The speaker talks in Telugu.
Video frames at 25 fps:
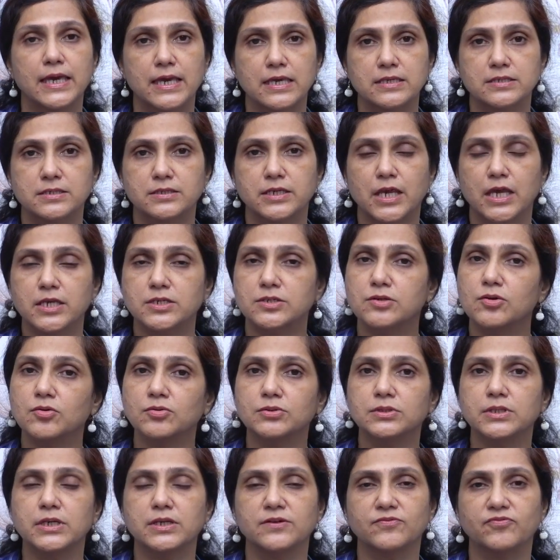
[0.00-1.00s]
ఏ స్టేజ్లో
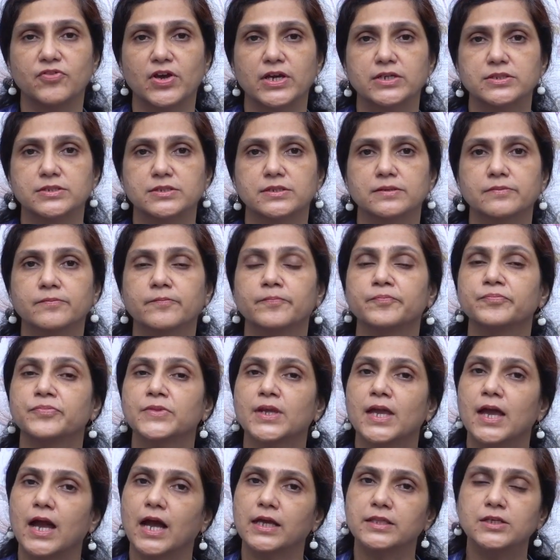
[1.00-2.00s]
ఉంది ఇన్ఫెక్షన్
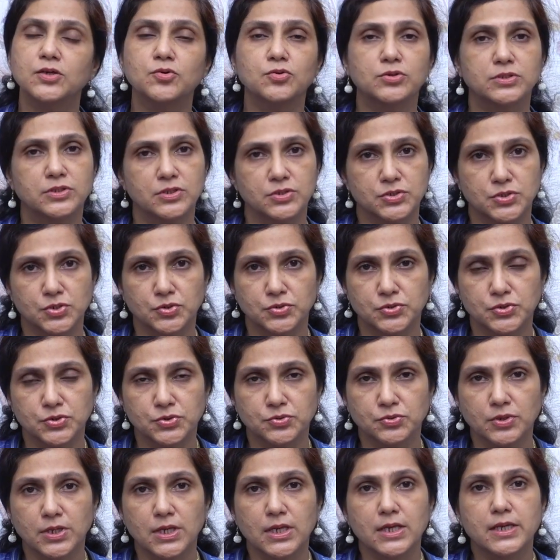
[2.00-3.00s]
అది గుర్తించవచ్చు